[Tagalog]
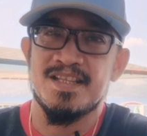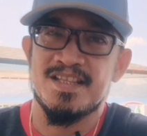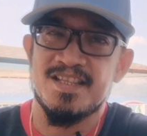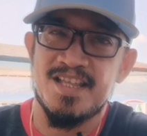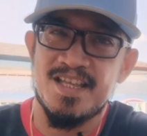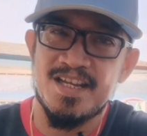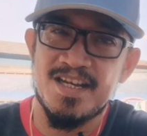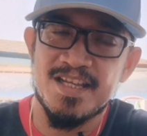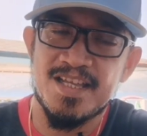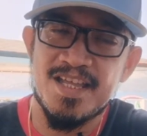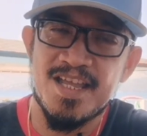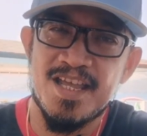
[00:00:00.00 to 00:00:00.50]

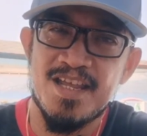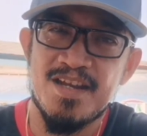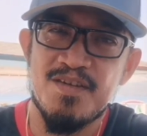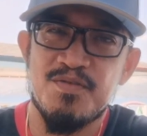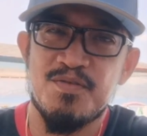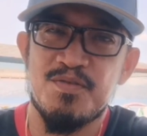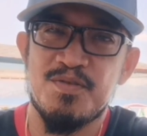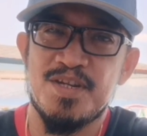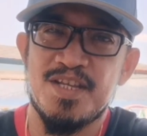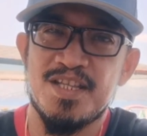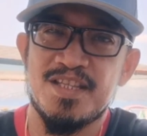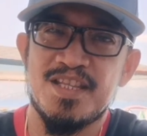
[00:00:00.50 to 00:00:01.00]
Then again,
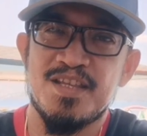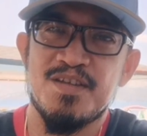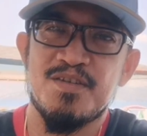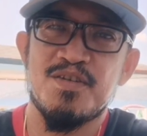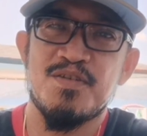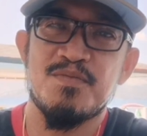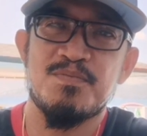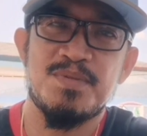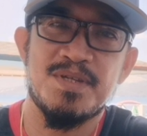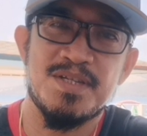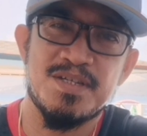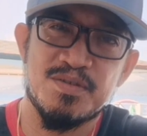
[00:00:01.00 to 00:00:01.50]
ulitin
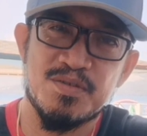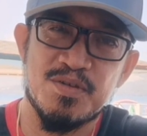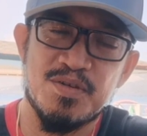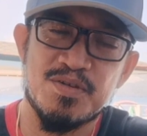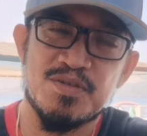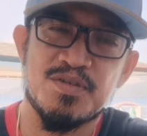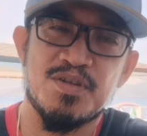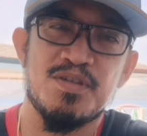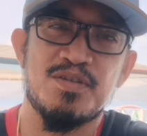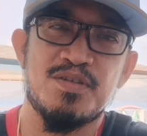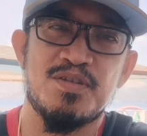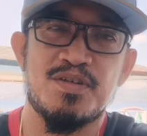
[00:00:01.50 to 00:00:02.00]
ko, please
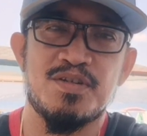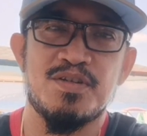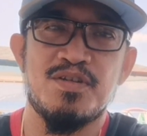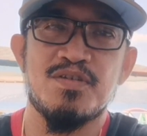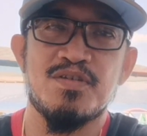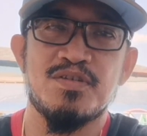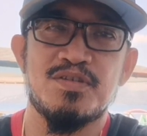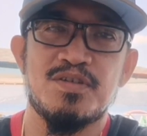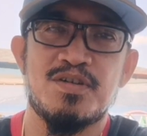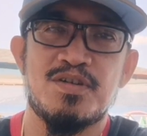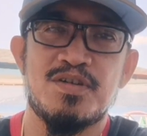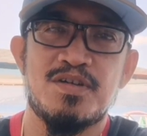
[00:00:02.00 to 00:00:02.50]
consult your
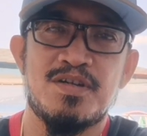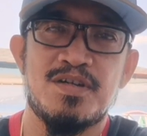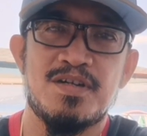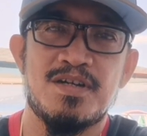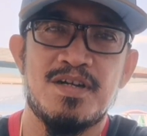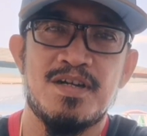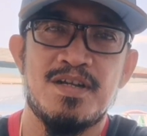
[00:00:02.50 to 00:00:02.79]
doctor